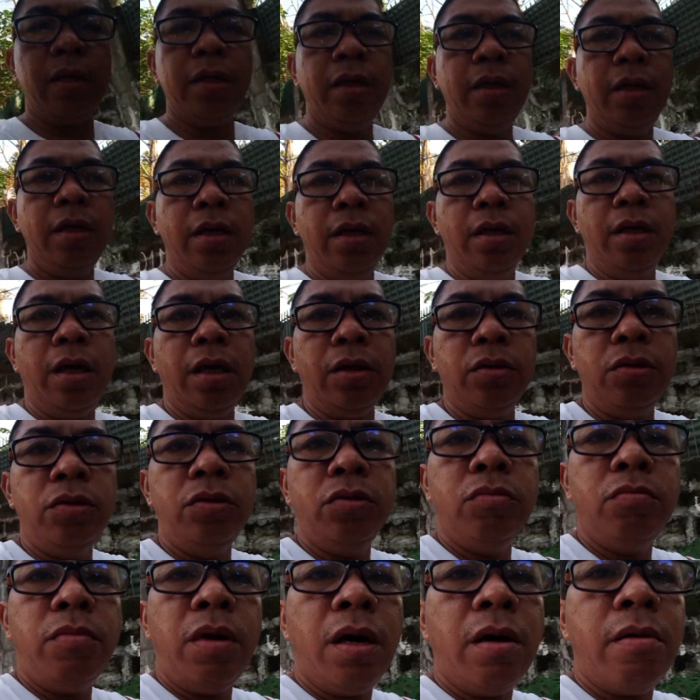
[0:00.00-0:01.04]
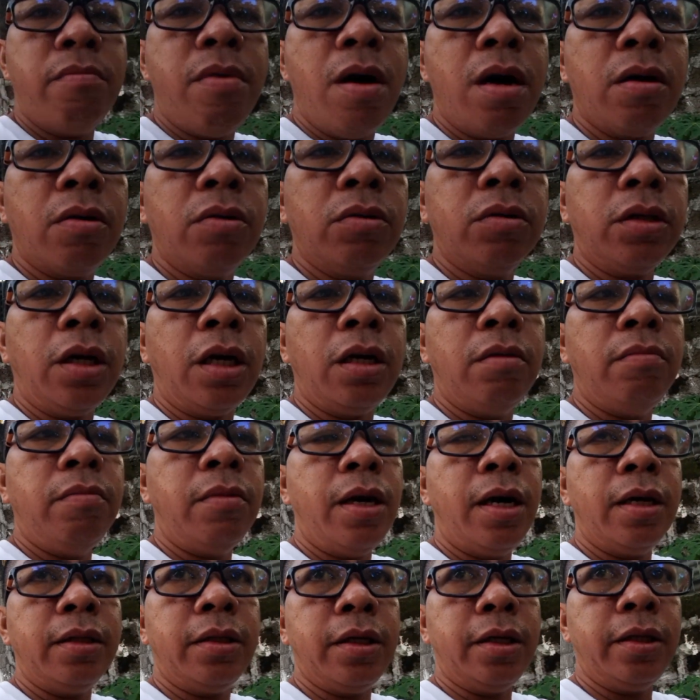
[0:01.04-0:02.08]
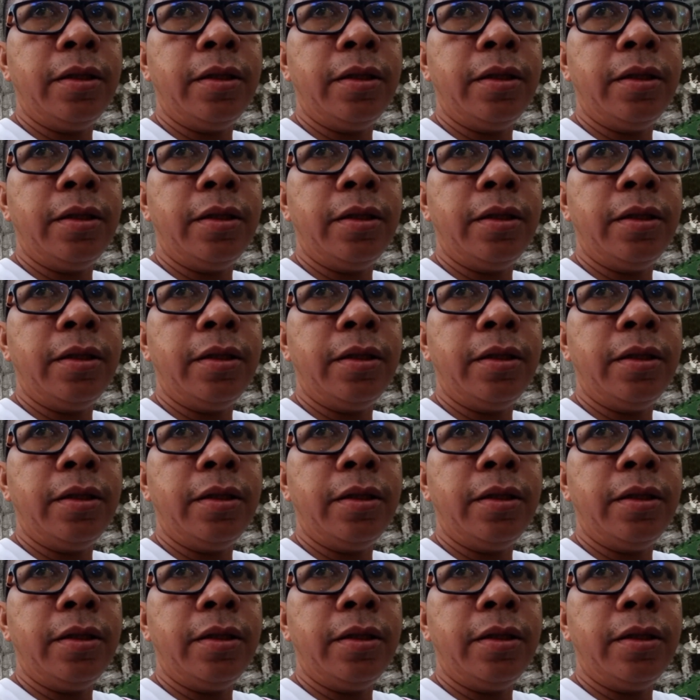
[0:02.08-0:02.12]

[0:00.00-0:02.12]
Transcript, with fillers: Andun ah, yung mga bagong tanim natin.